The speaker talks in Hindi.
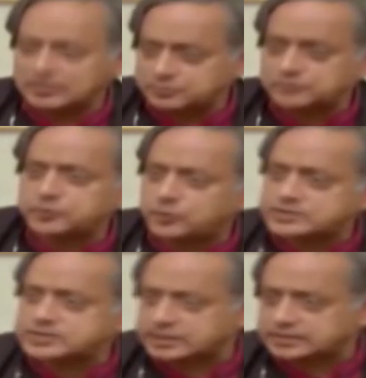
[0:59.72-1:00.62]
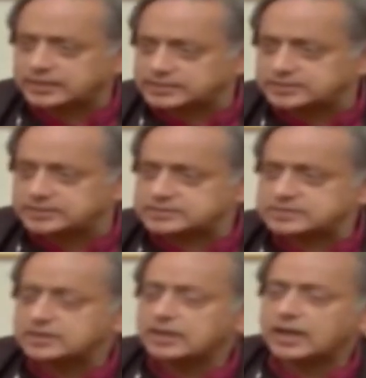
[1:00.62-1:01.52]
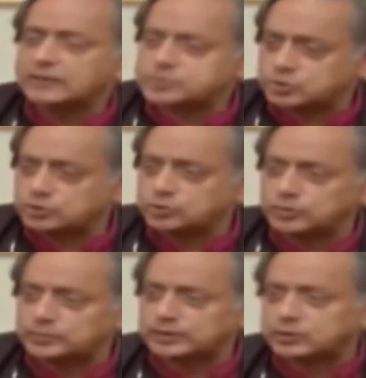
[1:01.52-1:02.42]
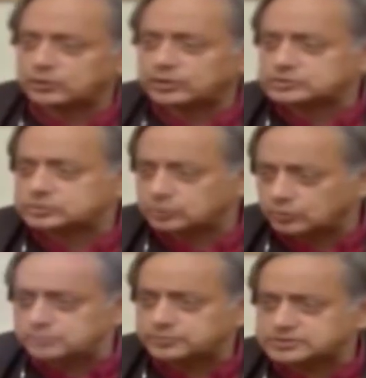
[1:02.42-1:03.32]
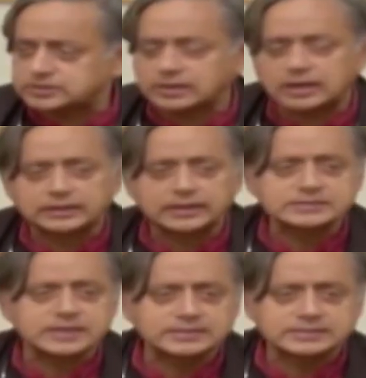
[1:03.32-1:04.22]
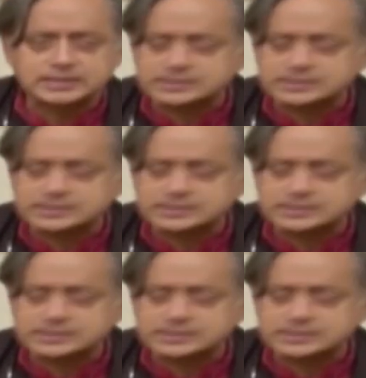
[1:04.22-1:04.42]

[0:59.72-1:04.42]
का अंदरूनी मामला किसी का कोई दुश्मन नहीं कांग्रेस अदालती इंतखा को लेकर शशि